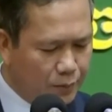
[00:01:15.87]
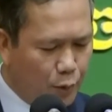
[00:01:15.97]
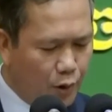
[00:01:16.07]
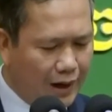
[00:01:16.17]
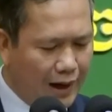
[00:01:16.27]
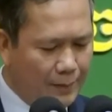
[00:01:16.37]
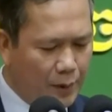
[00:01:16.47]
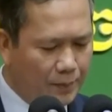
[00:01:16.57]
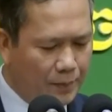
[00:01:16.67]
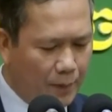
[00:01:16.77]
chấm pua ca
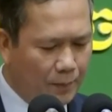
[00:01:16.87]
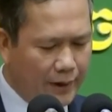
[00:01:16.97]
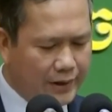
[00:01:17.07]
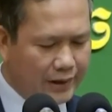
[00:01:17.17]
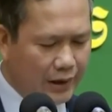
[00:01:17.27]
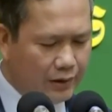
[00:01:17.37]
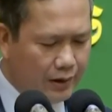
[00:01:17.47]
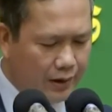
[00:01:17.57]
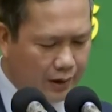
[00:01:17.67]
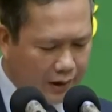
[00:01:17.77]
mà bấm pin anh
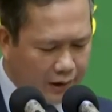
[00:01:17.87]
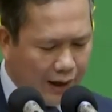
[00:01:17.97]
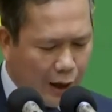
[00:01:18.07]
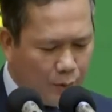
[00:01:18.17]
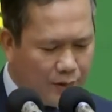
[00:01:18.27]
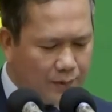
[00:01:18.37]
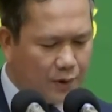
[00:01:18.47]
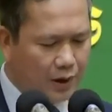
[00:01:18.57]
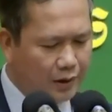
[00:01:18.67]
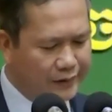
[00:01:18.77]
anh là lao một phiếu
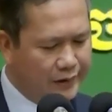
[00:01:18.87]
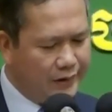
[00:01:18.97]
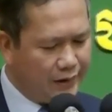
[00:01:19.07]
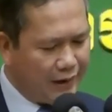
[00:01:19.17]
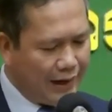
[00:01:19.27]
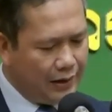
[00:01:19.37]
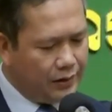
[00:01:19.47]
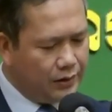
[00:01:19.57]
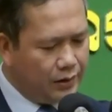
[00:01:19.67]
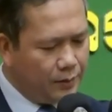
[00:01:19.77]
của lao tới nâng ca
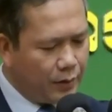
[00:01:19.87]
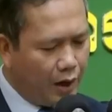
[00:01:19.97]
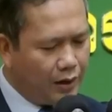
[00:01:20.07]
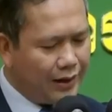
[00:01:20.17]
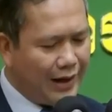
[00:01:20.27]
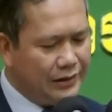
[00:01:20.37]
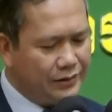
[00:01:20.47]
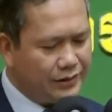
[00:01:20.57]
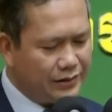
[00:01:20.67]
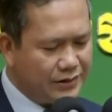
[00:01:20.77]
đó ca
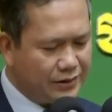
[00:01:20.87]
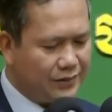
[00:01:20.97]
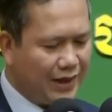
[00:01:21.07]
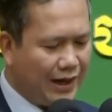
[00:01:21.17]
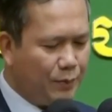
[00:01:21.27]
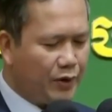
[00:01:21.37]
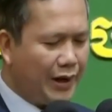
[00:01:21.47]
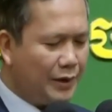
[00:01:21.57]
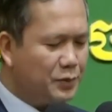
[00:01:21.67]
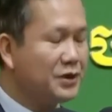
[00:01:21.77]
lướt thực chất khang
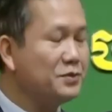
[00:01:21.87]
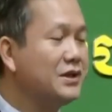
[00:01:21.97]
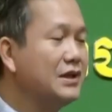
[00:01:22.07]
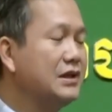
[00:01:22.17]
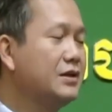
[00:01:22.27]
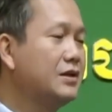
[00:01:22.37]
pôn đạp xịp xịp